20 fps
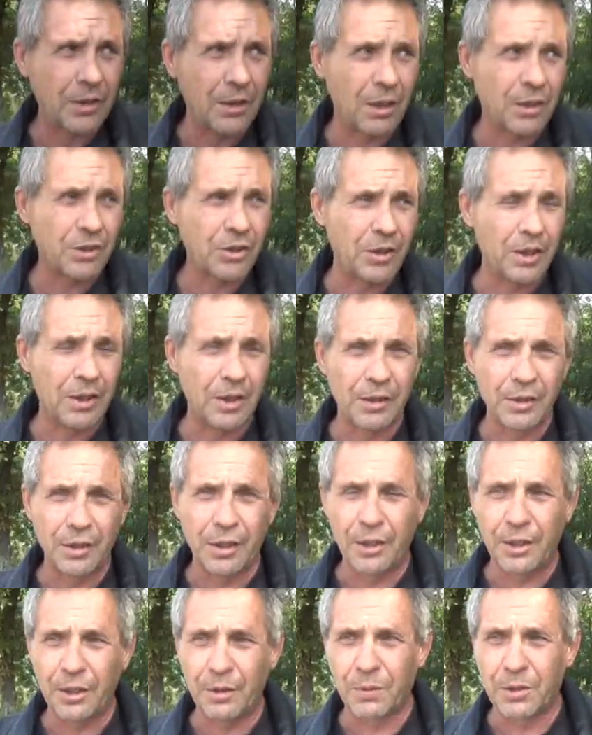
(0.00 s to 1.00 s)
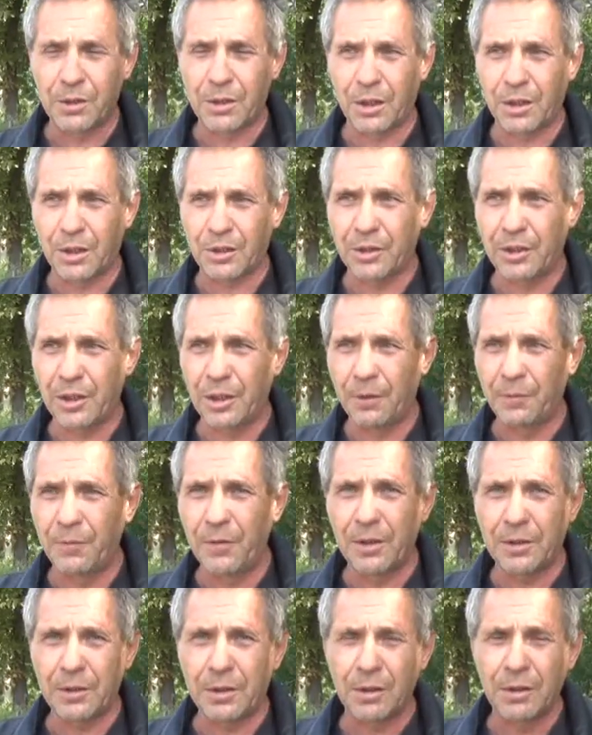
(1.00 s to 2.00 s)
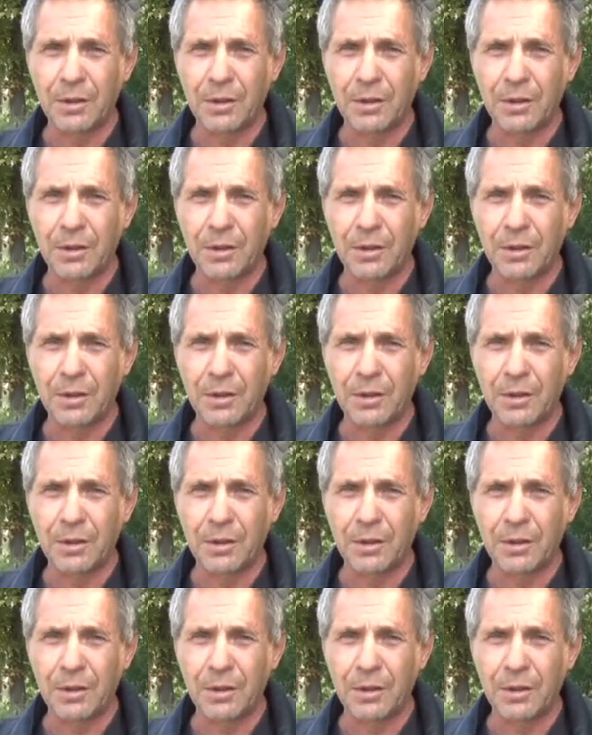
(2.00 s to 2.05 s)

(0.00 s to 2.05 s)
каждое дерево, каждое ну, ветка. Но вы